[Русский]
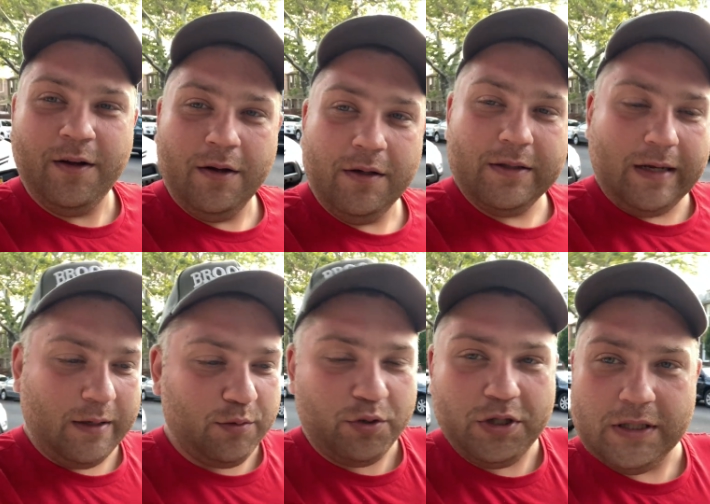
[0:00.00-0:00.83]

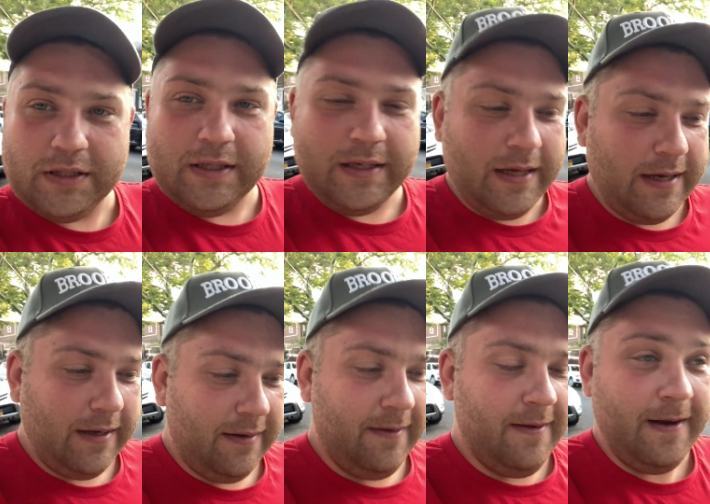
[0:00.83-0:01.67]
Скажу честно,
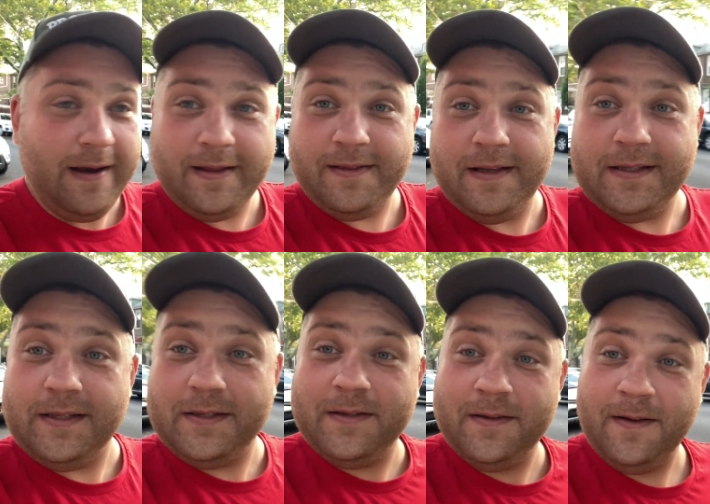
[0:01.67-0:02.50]
я лет
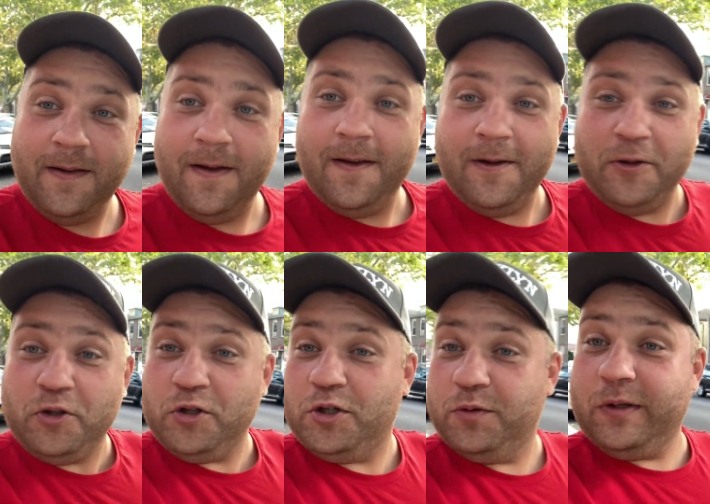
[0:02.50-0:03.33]
10
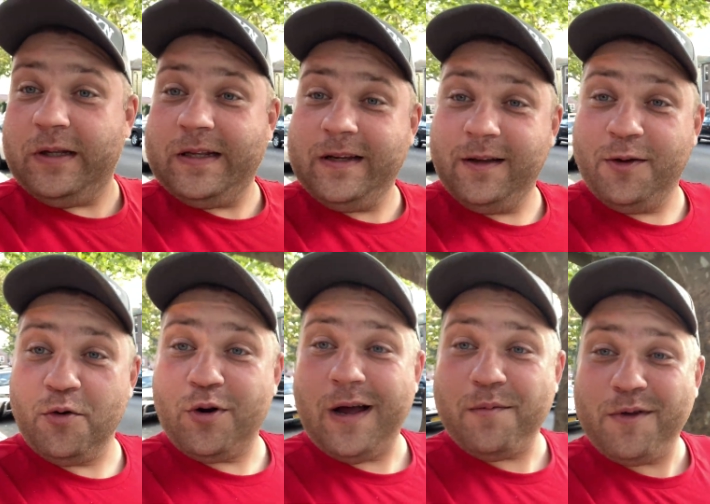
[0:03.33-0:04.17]
ничего не делал
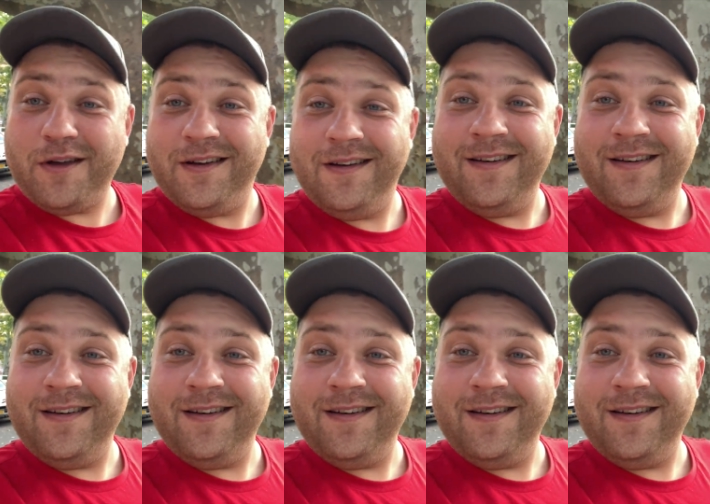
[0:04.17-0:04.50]
руками.